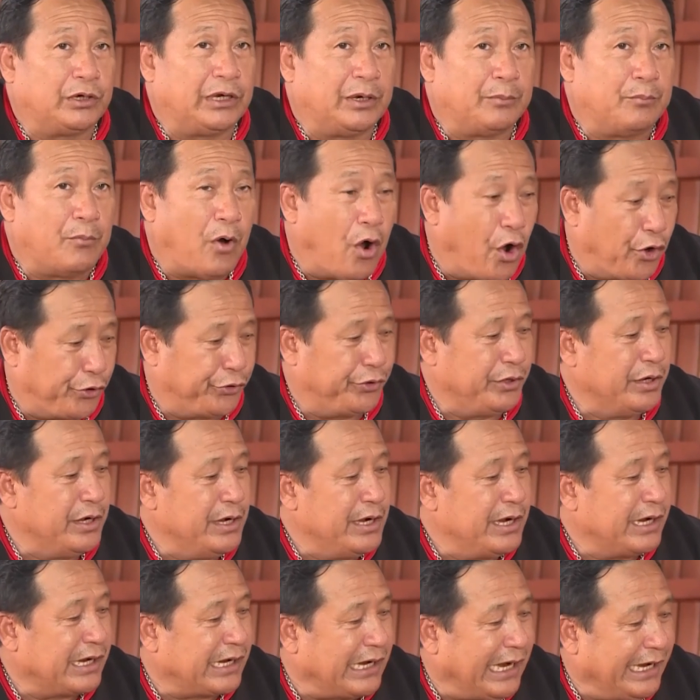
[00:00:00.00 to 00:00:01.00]
là một
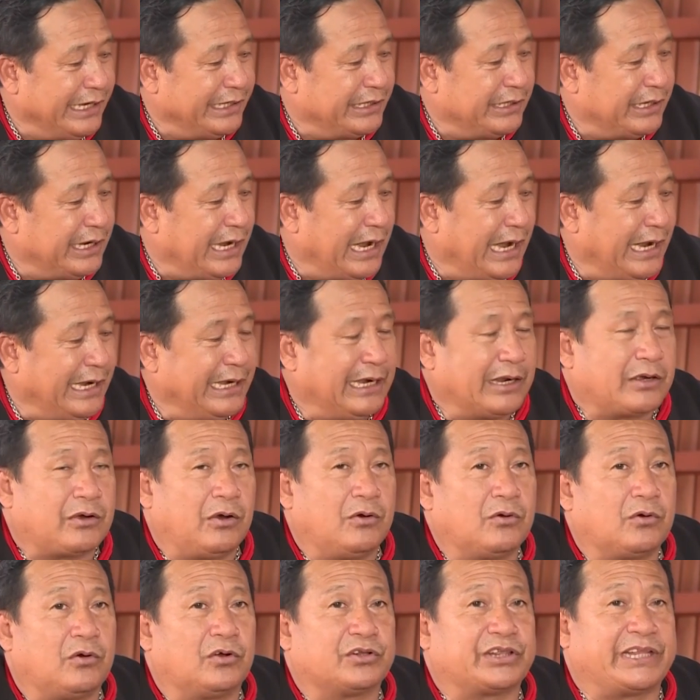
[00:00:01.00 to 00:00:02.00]
cái thứ hai là
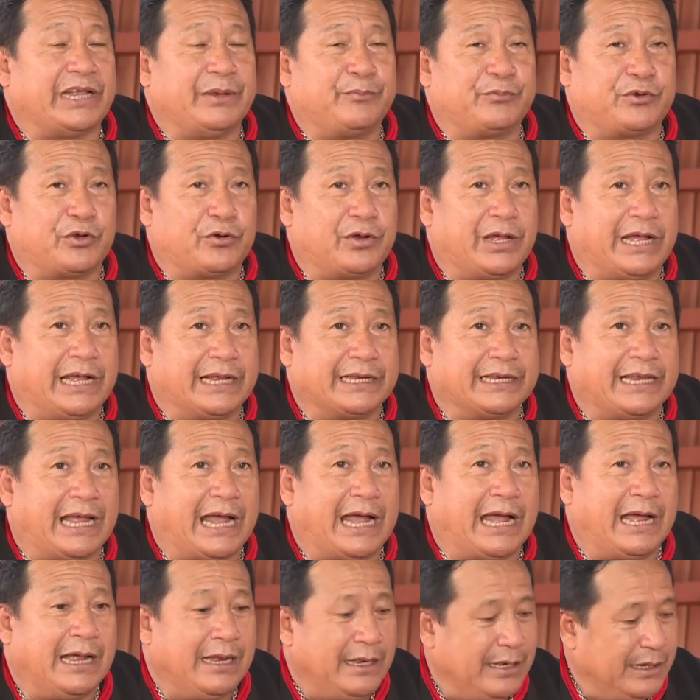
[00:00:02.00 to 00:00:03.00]
không có tem chống hàng
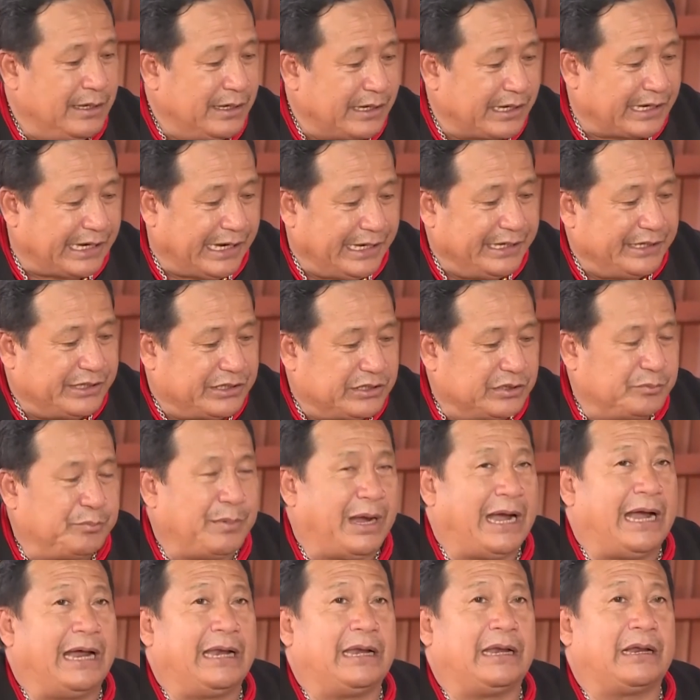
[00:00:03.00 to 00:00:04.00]
giả cái thứ
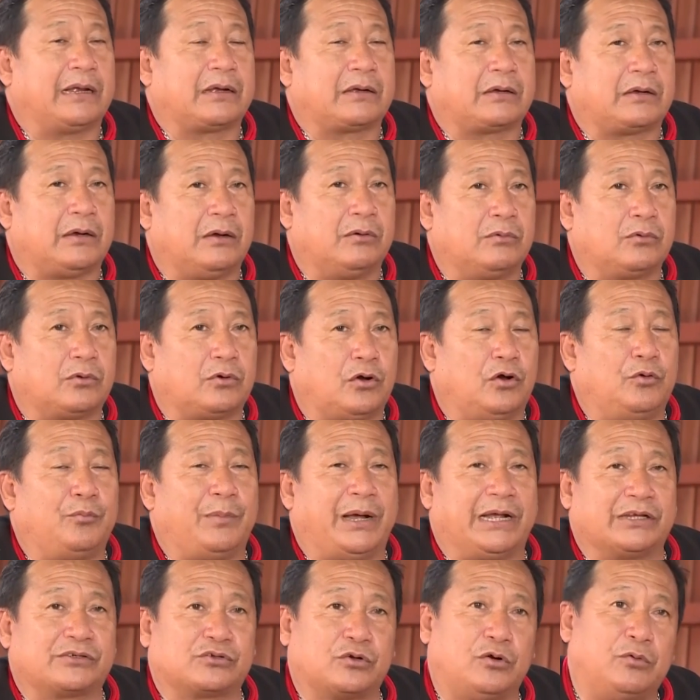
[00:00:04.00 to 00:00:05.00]
ba là không có
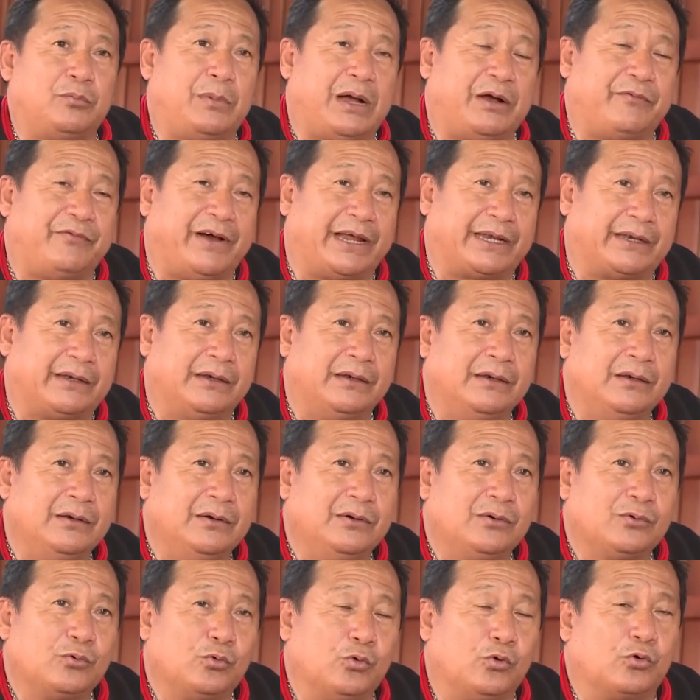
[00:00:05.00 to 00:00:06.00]
mã số mã vạch
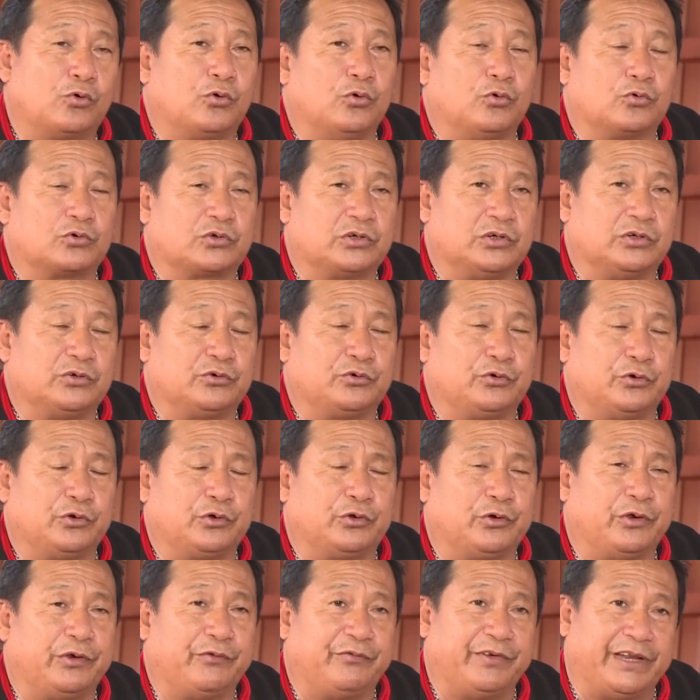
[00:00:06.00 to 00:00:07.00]
của cục sở trí
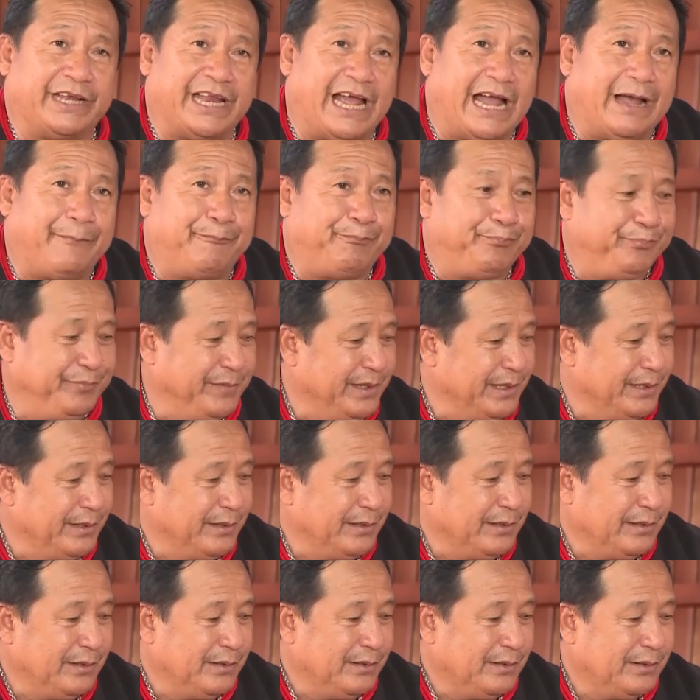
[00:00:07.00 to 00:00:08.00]
tuệ Việt Nam
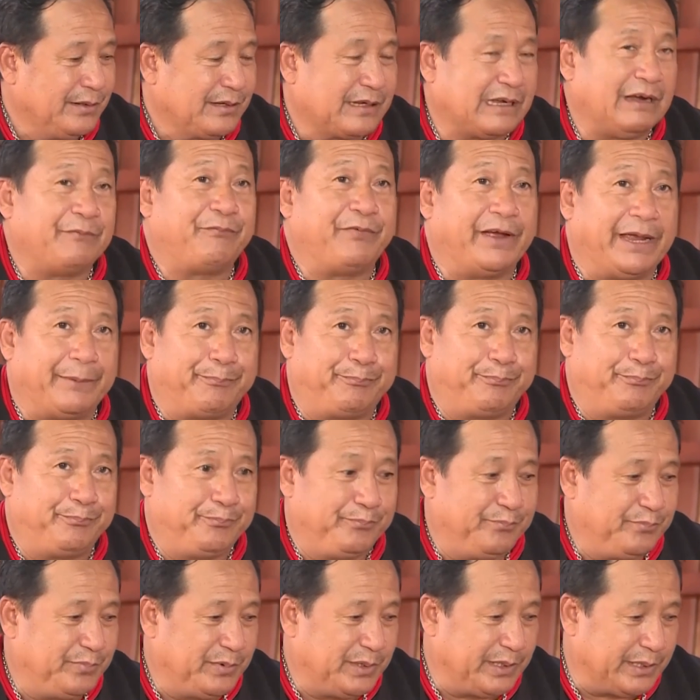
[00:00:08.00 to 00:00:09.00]
cấp phép
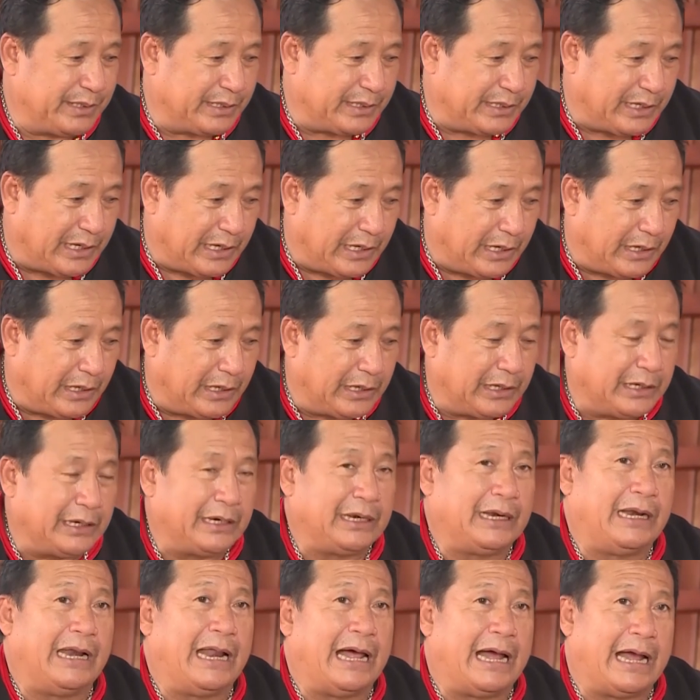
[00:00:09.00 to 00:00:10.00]
đó
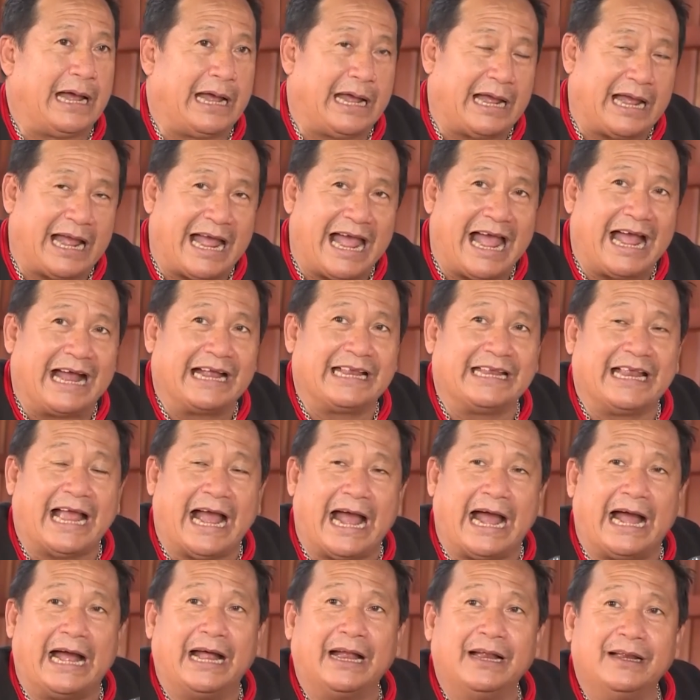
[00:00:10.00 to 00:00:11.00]
là hàng
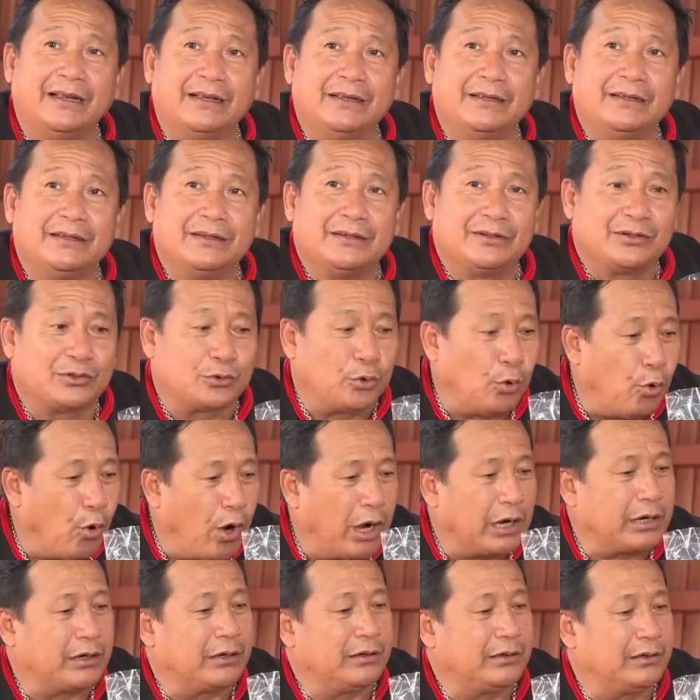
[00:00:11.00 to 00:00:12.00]
giả
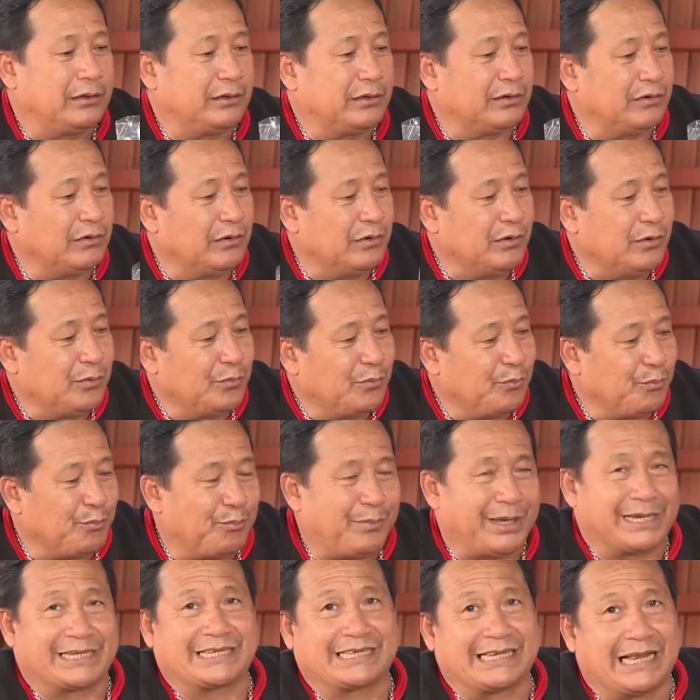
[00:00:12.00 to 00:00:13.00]
thuốc
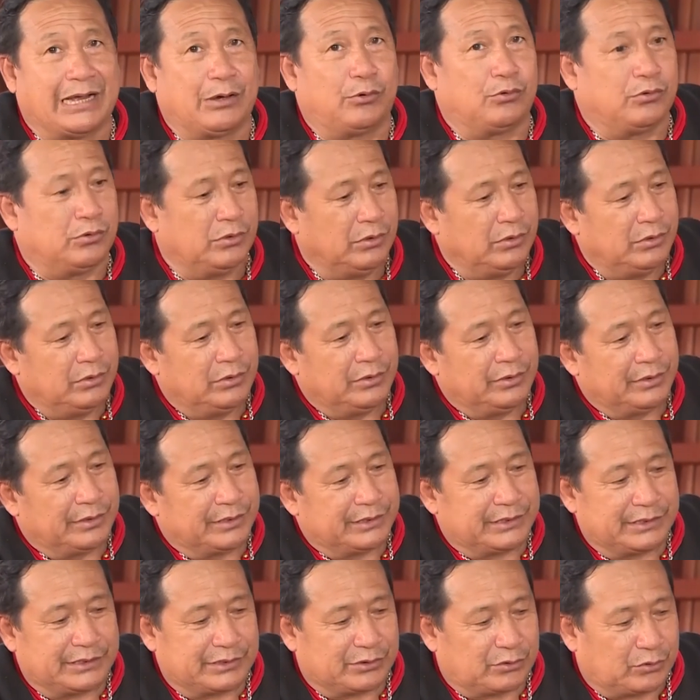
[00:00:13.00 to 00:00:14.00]
mặt sau
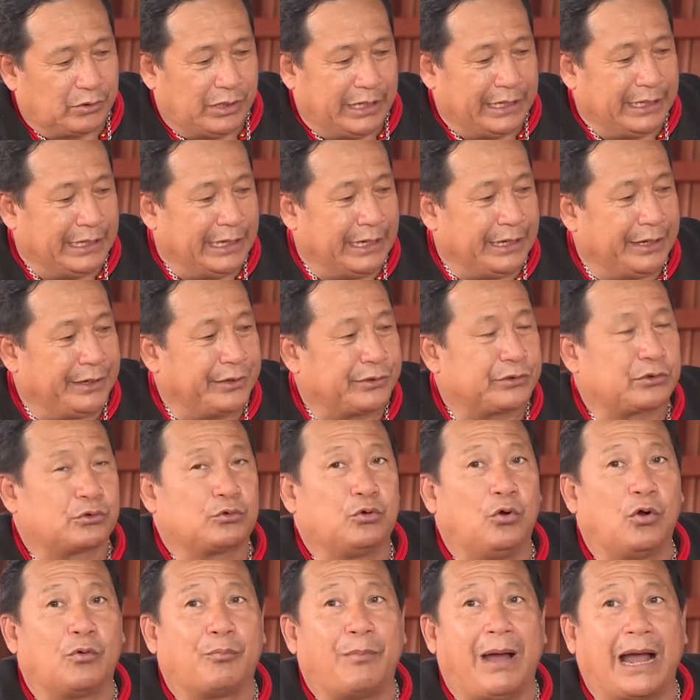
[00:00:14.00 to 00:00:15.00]
củ tử
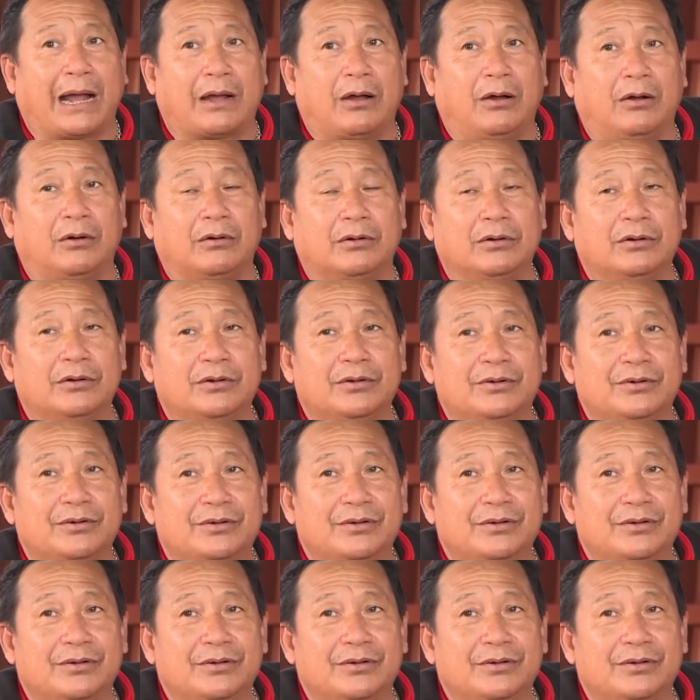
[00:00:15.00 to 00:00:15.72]
cái, cái gì cái gì đó